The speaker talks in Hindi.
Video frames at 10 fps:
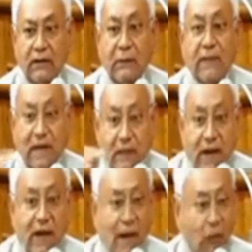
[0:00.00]
जब एक
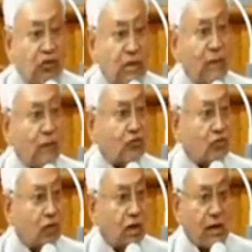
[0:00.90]
बार हाउसी में
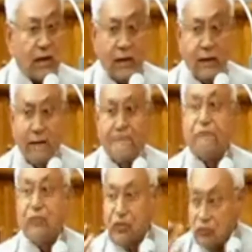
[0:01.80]
उसको कर रहे हैं
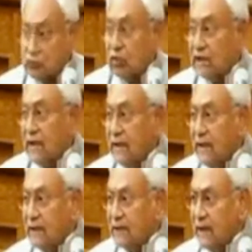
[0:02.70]
तो उसको देख
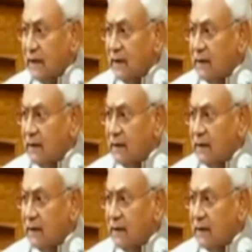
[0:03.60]
लिया जाएगा